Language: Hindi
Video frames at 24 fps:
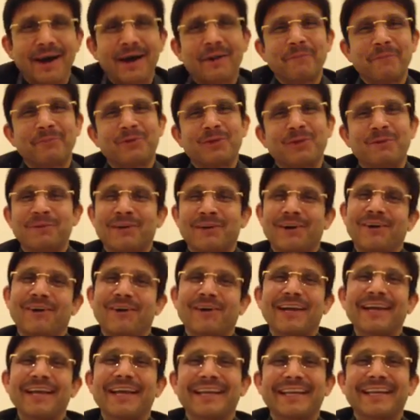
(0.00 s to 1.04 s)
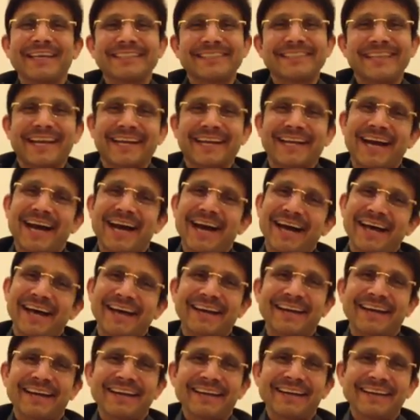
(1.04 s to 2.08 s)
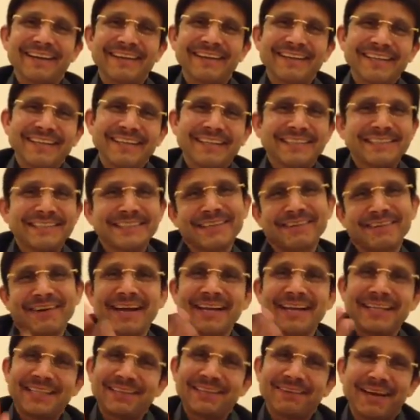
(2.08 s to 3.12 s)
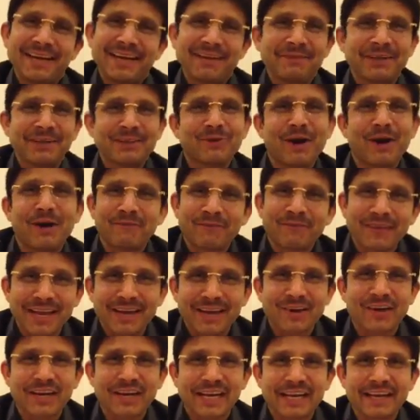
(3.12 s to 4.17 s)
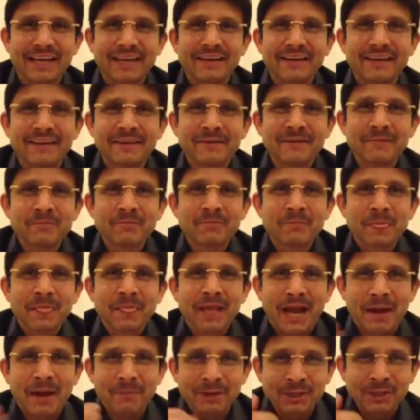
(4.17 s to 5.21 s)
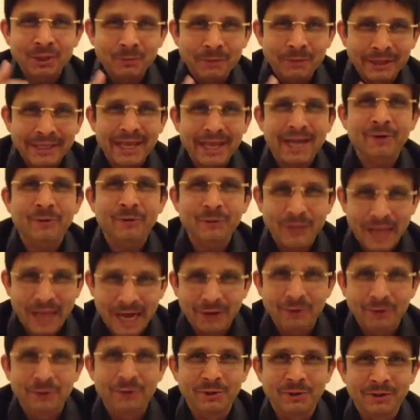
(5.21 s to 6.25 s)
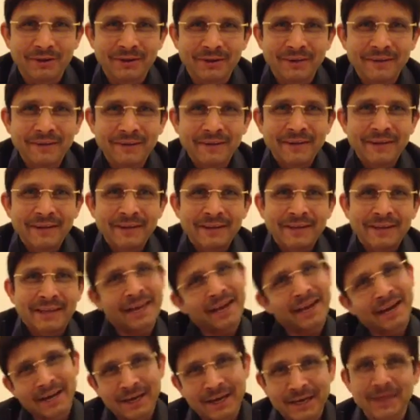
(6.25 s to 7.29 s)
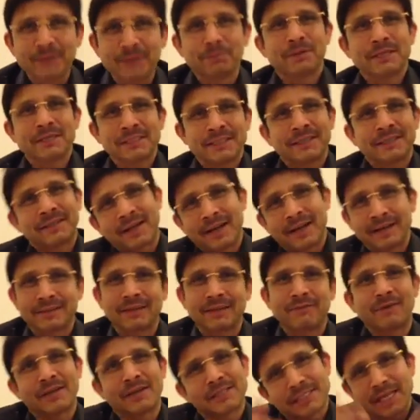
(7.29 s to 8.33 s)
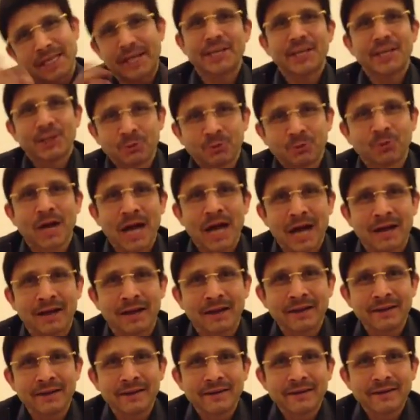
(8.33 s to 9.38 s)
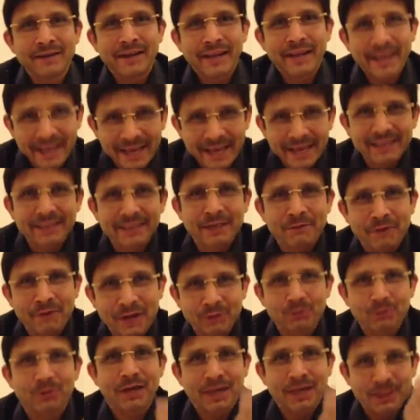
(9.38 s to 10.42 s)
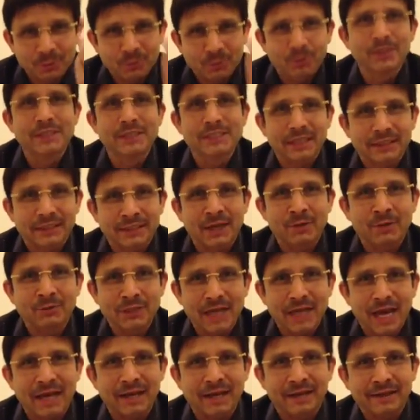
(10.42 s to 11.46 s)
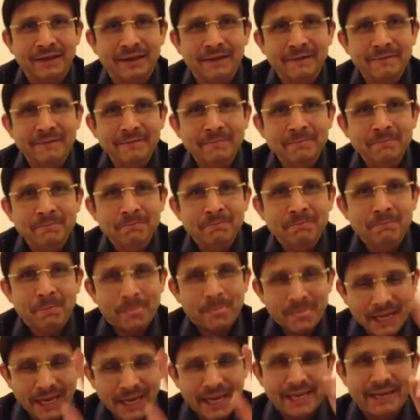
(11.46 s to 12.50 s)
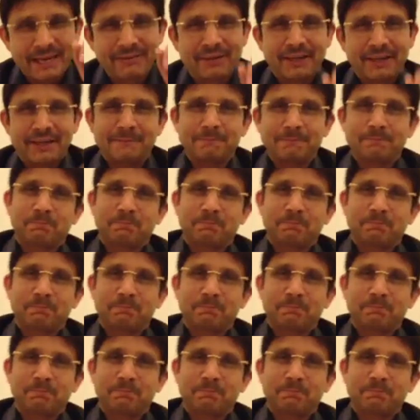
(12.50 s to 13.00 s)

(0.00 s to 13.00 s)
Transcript: अब तुम कहोगे कि सरकार जवानी दीवानी में तो आप फेल हो गए अबे तो मैं क्या खुदा हूं कि हंड्रेड परसेंट हर दफा सही हूंगा एक दफा तो गलत हो ही सकता हूं यार एनी anyway,